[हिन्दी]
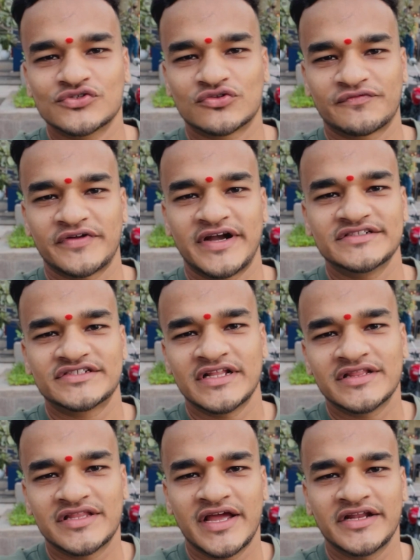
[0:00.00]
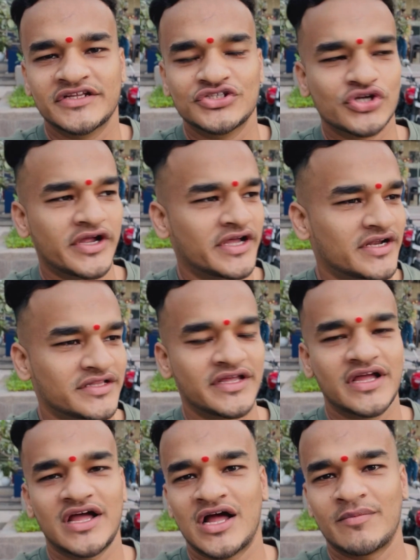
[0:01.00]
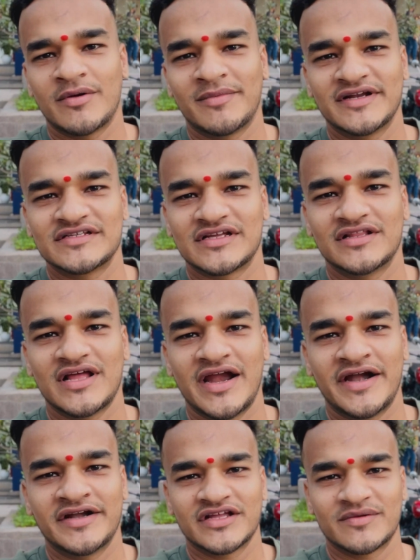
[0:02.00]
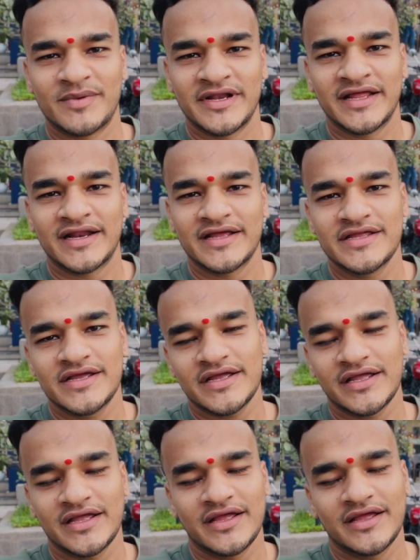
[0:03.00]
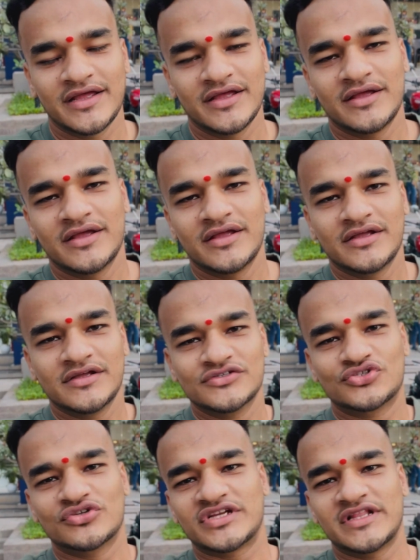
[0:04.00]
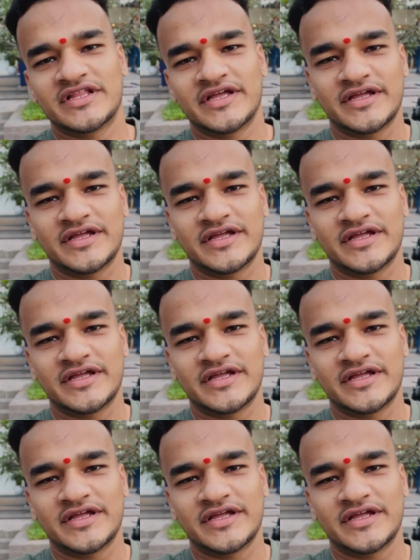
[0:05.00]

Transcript: सो फ्रेंड चलते हैं एंड करते आप हमारे साथ एंड तक बने रहिए सो so, चलते